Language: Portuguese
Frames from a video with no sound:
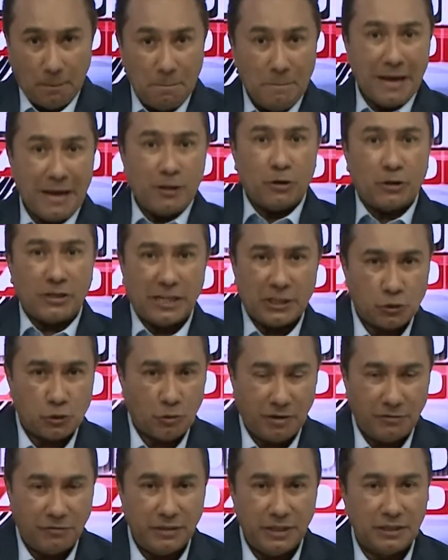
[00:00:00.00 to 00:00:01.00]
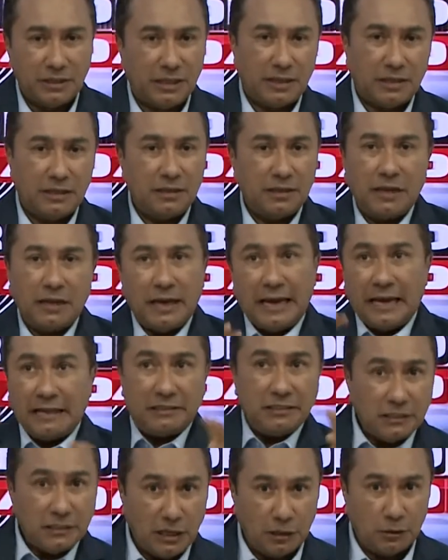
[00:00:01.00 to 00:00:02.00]
melhorar a sua vida é
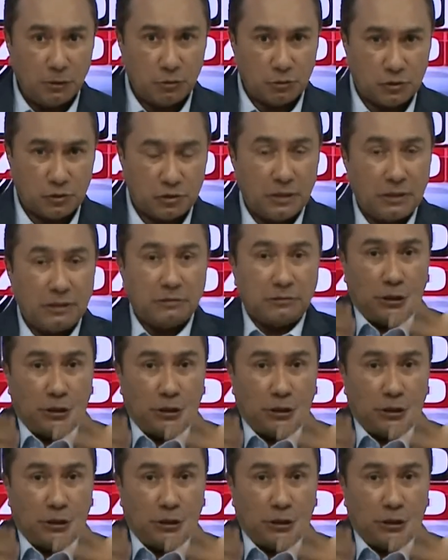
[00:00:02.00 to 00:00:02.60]
de Deus.